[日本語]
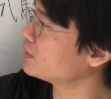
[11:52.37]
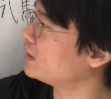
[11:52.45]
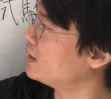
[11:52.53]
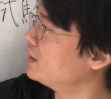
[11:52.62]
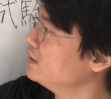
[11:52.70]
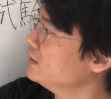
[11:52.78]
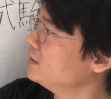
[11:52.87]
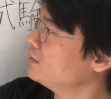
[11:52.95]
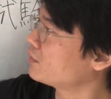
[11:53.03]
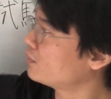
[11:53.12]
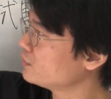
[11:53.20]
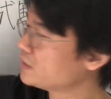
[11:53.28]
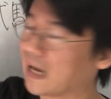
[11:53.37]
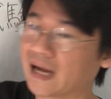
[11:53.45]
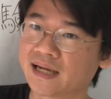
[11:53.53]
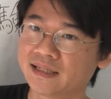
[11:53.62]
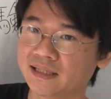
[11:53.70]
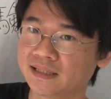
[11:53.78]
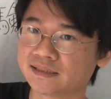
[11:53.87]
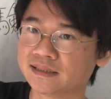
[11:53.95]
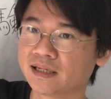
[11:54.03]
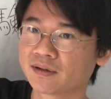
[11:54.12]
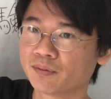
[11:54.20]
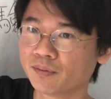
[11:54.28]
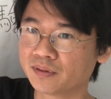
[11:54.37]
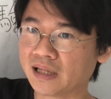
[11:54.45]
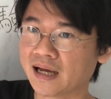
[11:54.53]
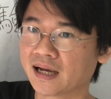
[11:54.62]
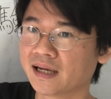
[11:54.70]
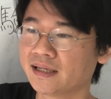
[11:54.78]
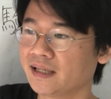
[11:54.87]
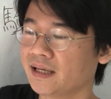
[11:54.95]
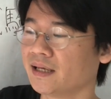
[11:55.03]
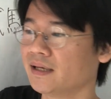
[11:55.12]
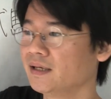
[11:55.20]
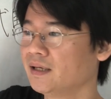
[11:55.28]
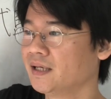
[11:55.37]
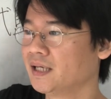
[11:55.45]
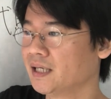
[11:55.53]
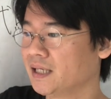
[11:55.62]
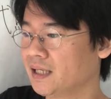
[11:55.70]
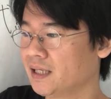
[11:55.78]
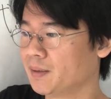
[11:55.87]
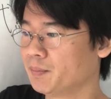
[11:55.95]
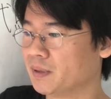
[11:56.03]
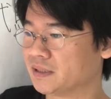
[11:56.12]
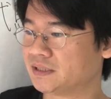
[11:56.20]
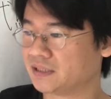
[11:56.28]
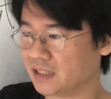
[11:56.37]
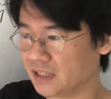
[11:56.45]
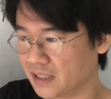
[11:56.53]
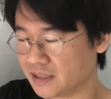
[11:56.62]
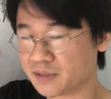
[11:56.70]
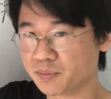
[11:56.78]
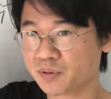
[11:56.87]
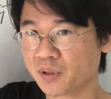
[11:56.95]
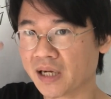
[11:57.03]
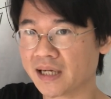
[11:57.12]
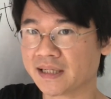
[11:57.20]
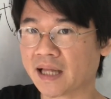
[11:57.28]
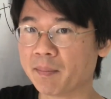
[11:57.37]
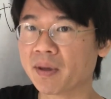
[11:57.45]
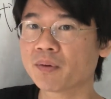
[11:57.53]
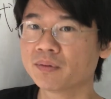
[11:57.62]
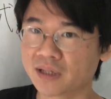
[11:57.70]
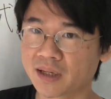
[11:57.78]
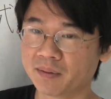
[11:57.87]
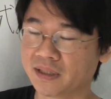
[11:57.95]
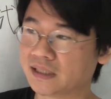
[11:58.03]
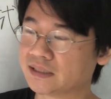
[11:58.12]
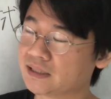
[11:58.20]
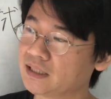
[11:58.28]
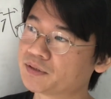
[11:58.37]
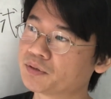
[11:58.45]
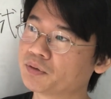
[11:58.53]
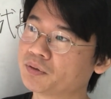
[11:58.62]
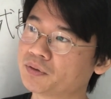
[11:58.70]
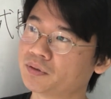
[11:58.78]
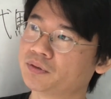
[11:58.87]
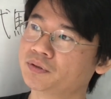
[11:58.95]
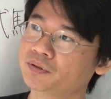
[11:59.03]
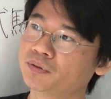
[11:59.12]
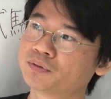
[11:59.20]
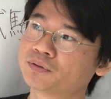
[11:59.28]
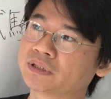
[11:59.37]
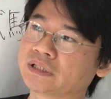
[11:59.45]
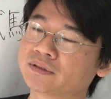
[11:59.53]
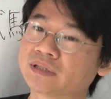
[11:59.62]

かこの段階でですねこの段階で、まあ、自分の中に溜め込んでいけばいいんですねそのよく聞く